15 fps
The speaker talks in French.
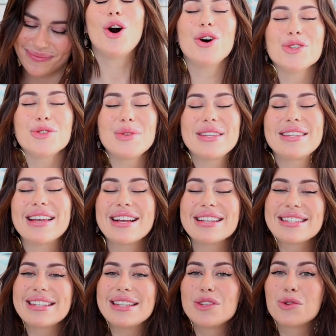Ensuite, un
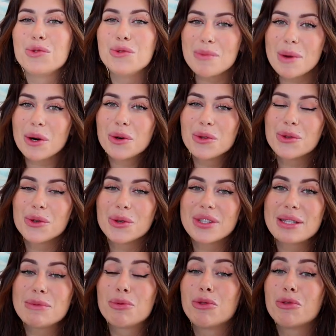signe numéro 2
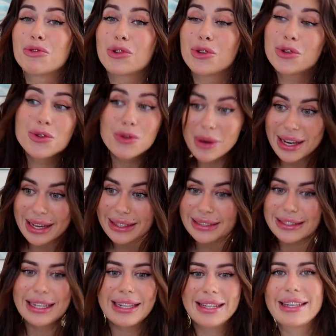qui prouve que tu es
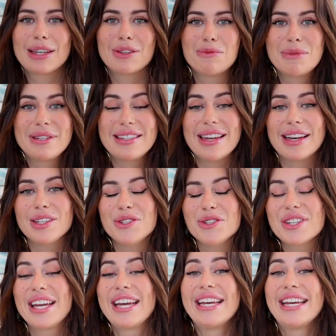quelqu'un de mystérieux,